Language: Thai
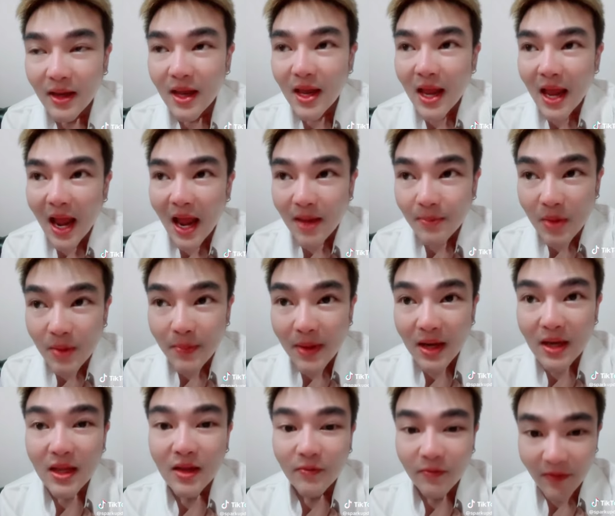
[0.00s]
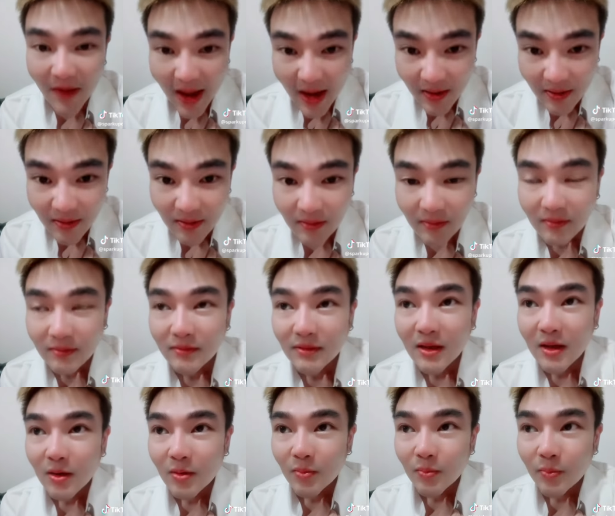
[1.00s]
ให้ไปเป็นอีกฝ่ายหนึ่ง
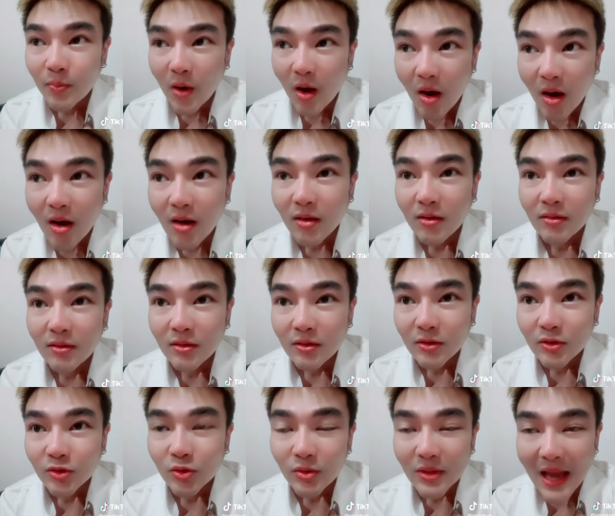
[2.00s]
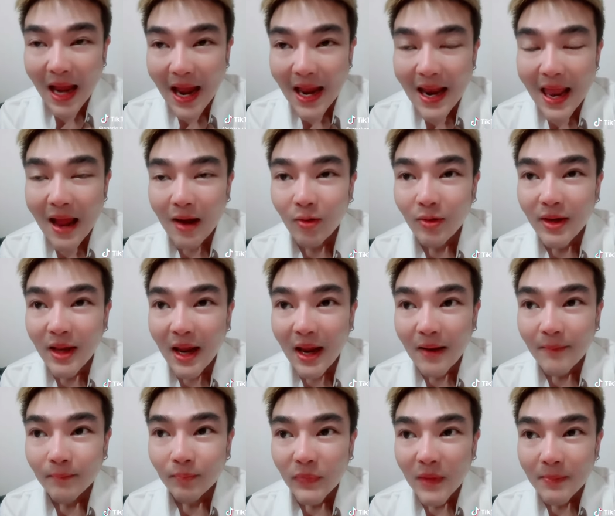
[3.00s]
เพราะสุดท้ายแล้วเนี่ย
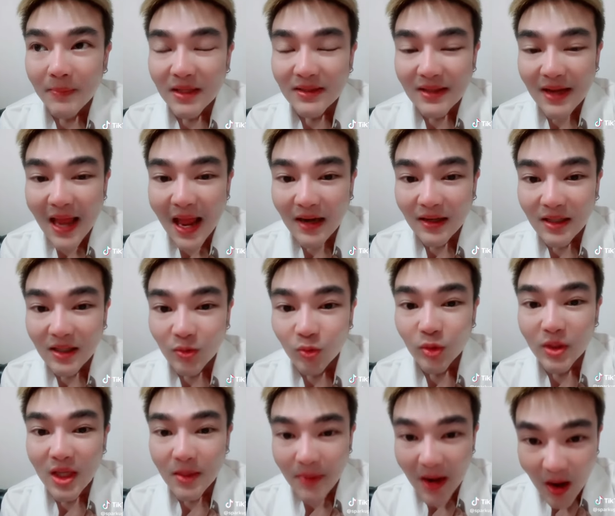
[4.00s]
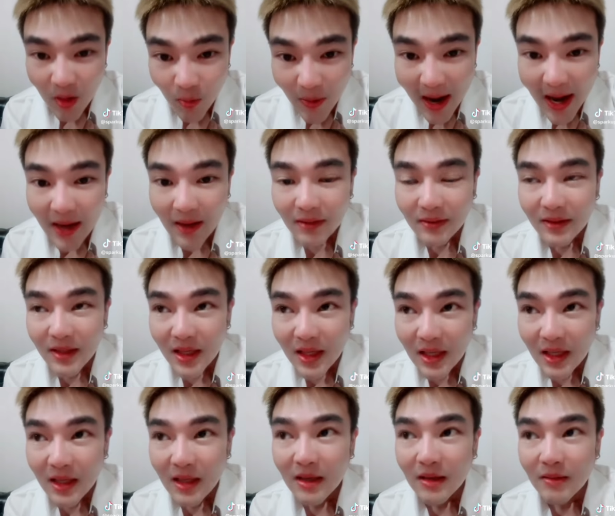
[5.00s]
มันแสดงถึงวุฒิภาวะที่
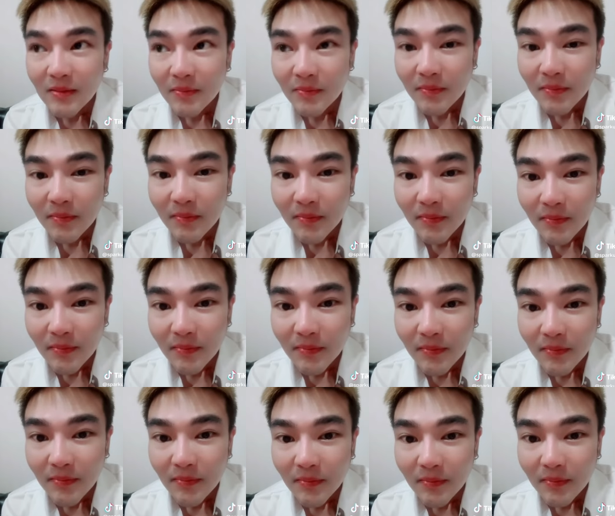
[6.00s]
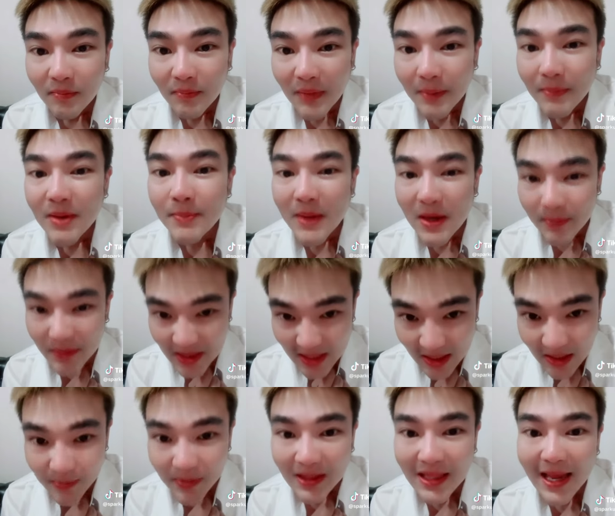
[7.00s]
มันไม่เป็นประชา
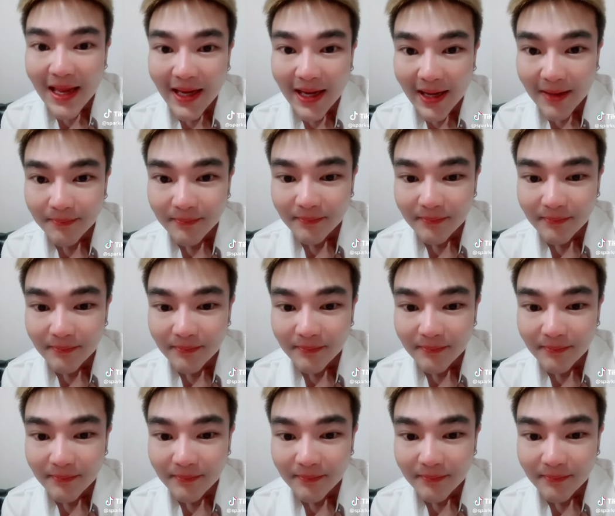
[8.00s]
ธิปไตยครับ